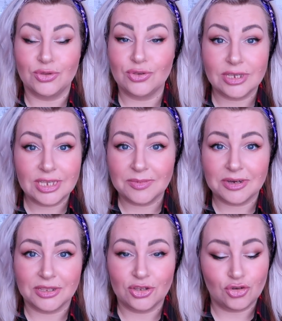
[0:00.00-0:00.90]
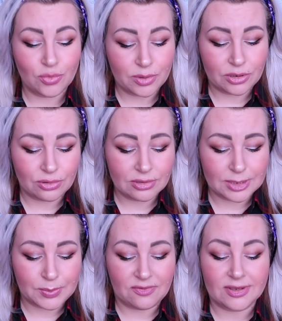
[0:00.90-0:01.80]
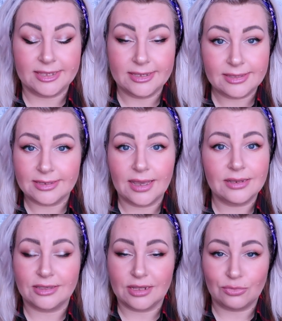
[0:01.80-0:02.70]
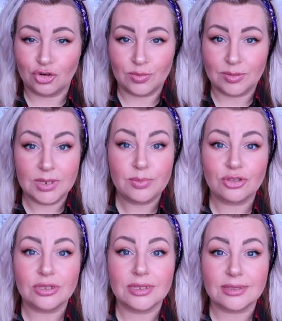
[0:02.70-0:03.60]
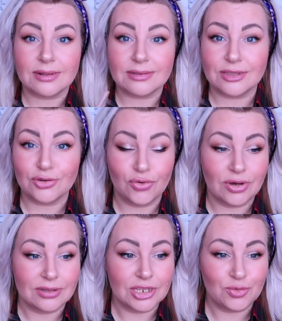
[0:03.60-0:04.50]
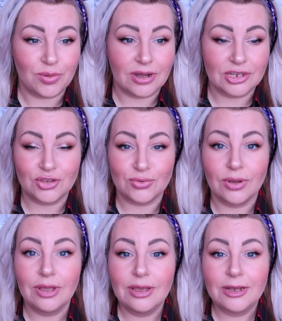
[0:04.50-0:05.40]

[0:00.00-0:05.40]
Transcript: Но с этим карандашом приходится повозиться. Я не знаю, может быть, мне просто достался такой карандаш по качеству.